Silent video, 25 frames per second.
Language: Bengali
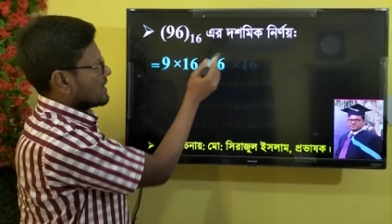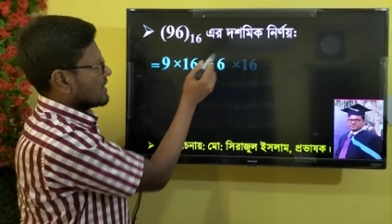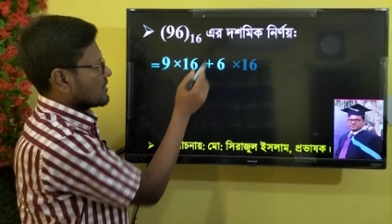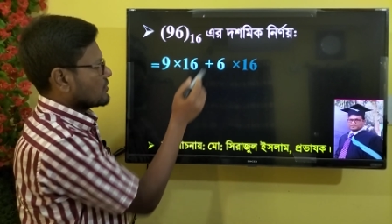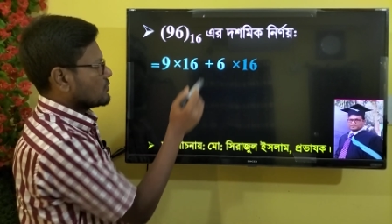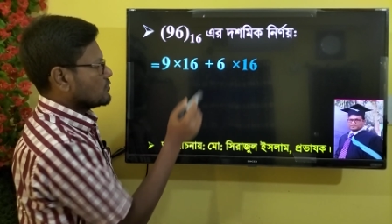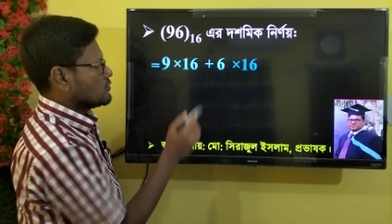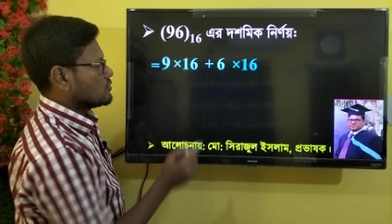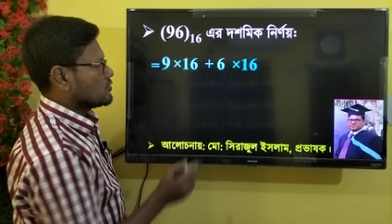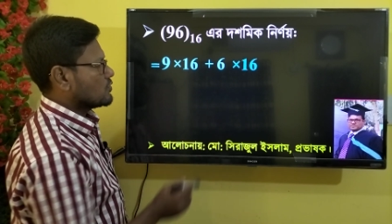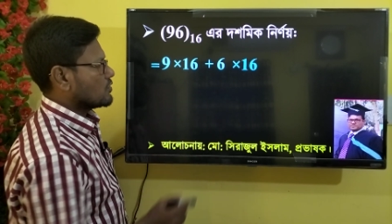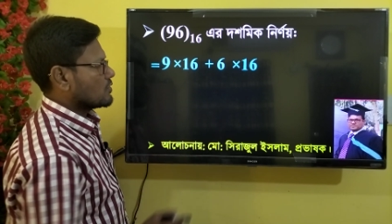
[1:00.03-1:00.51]
দ্বারা
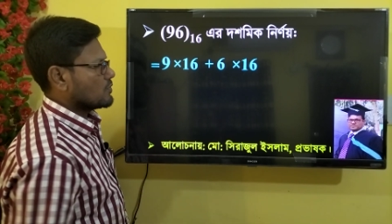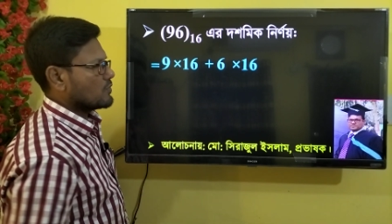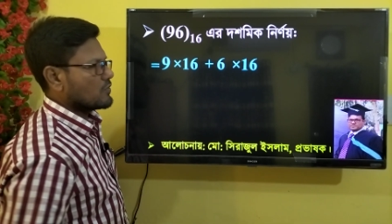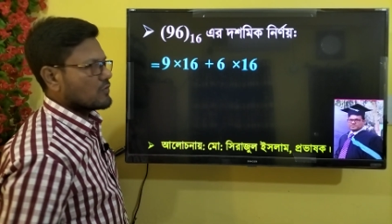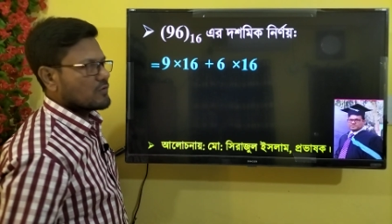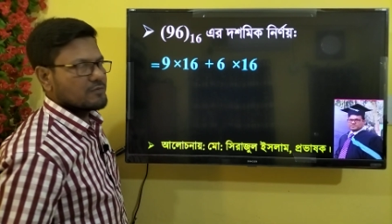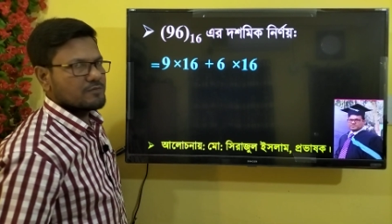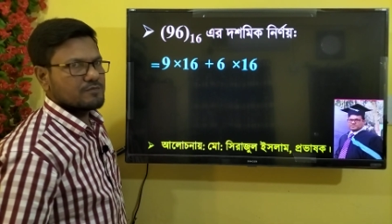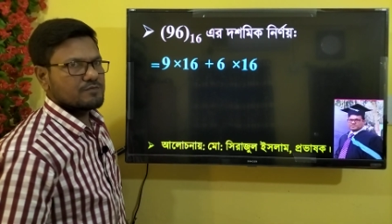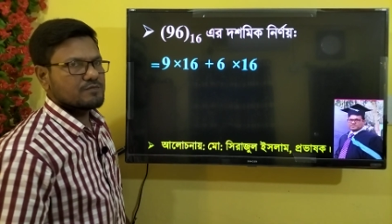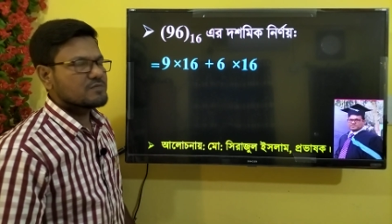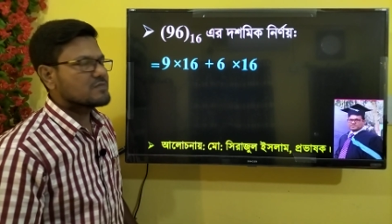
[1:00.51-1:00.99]
গুণ করব
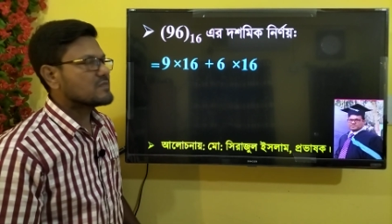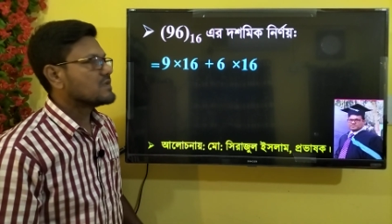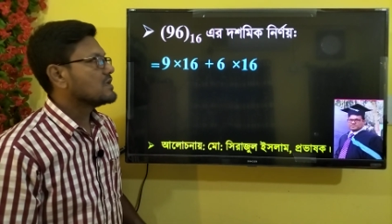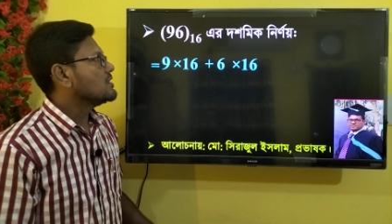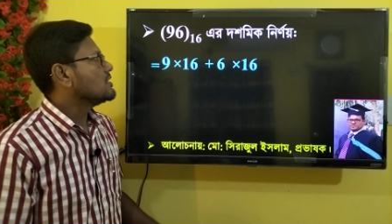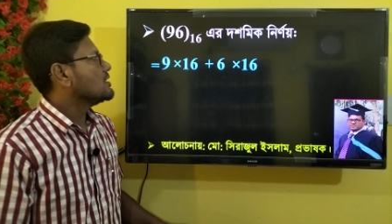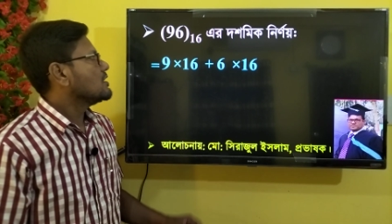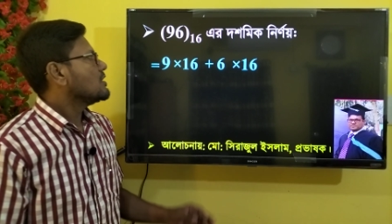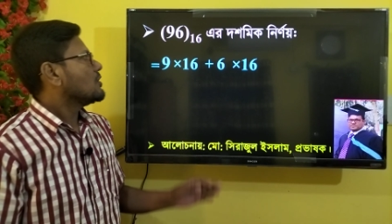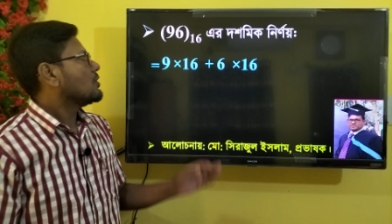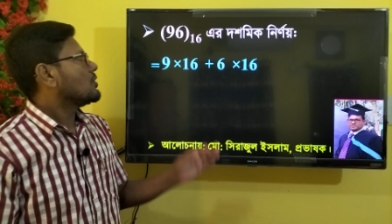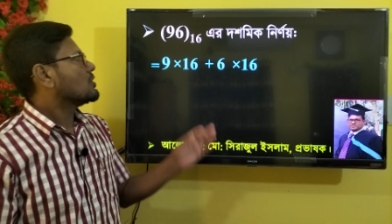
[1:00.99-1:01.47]

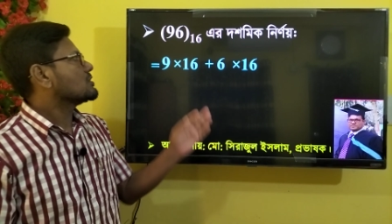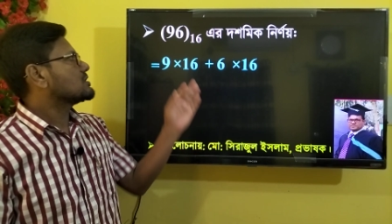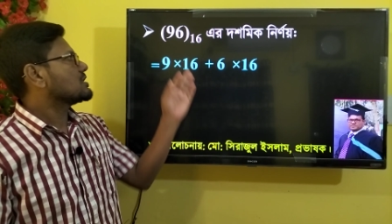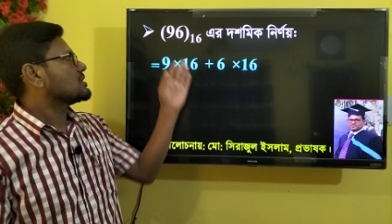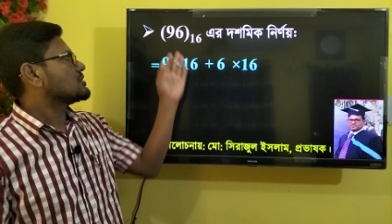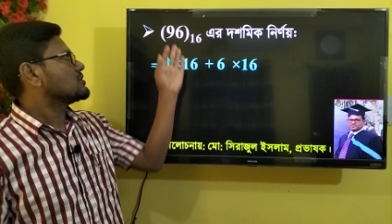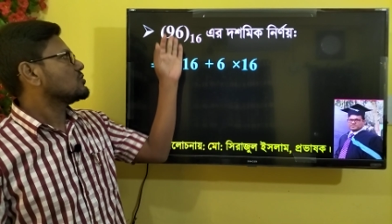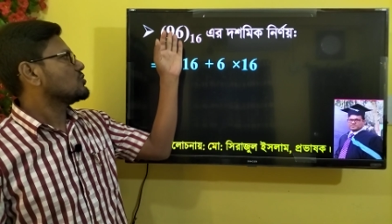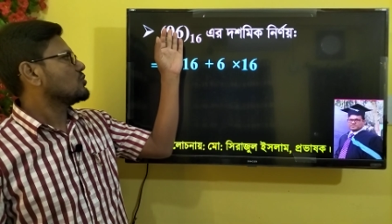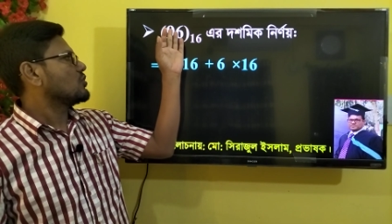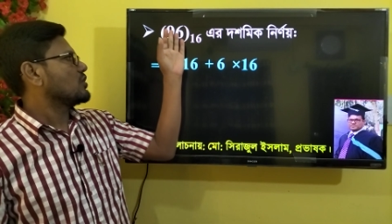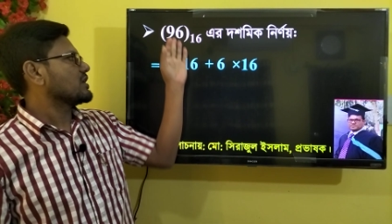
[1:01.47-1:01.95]

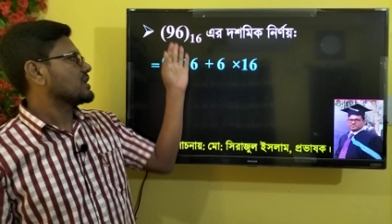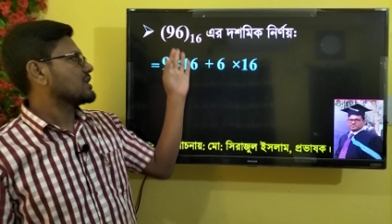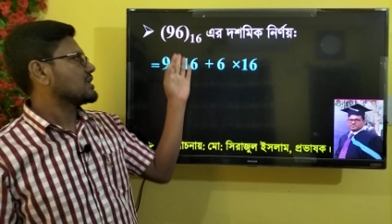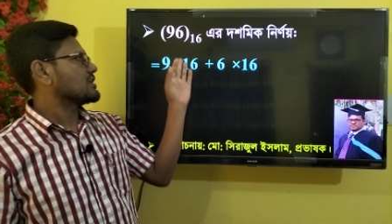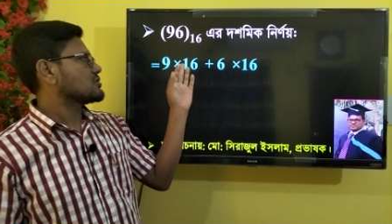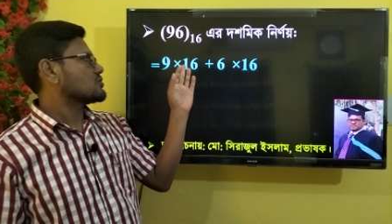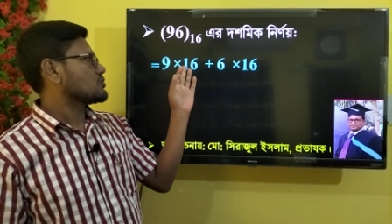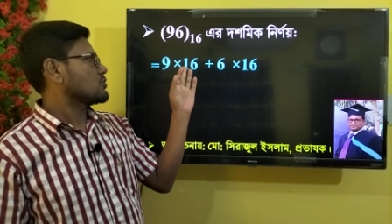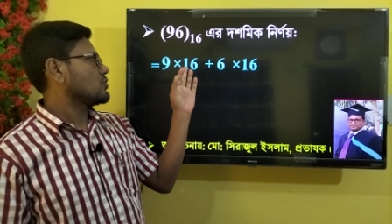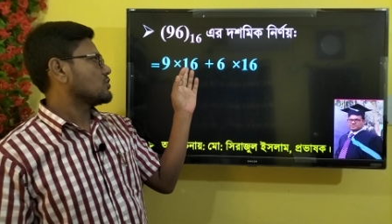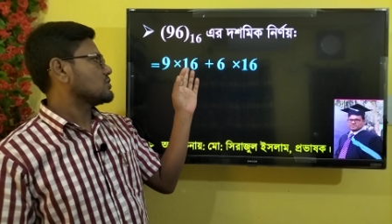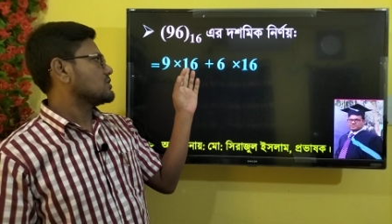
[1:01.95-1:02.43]
অর্থাৎ নয়কে
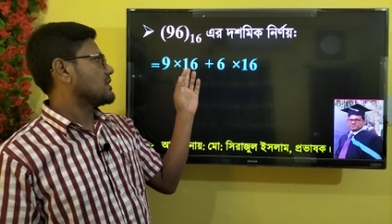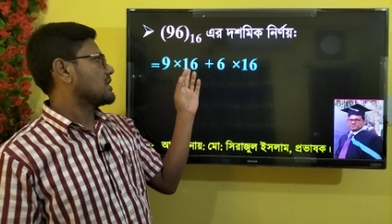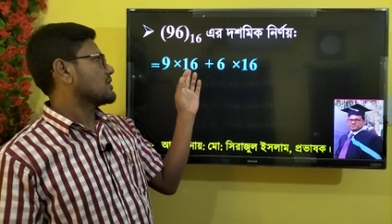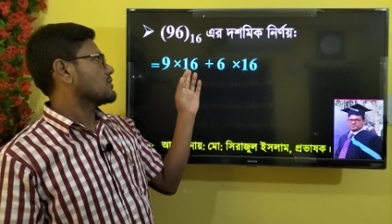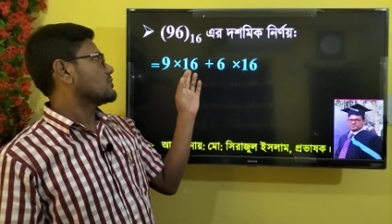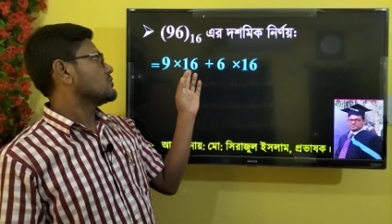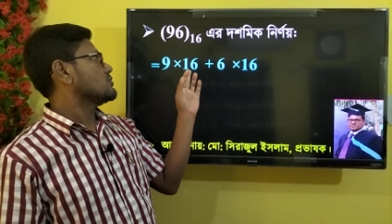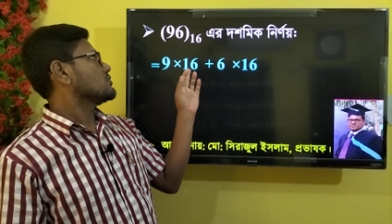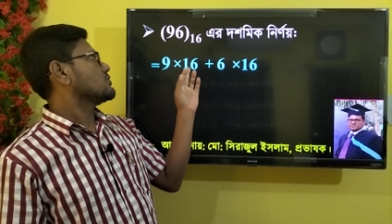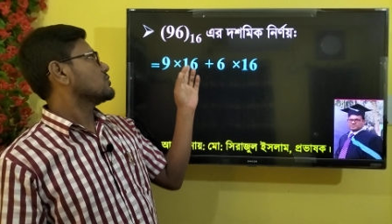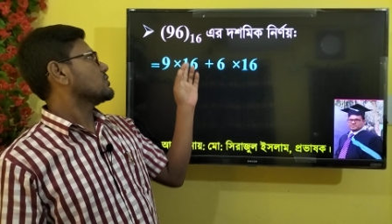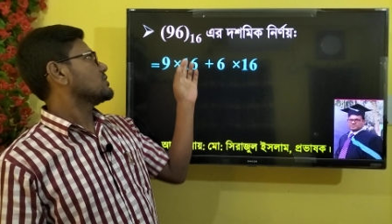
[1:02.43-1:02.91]
ষোলো দ্বারা
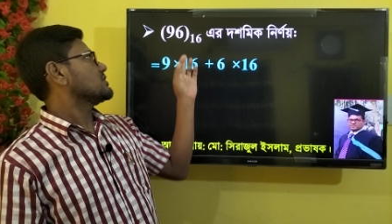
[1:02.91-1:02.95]
গুণ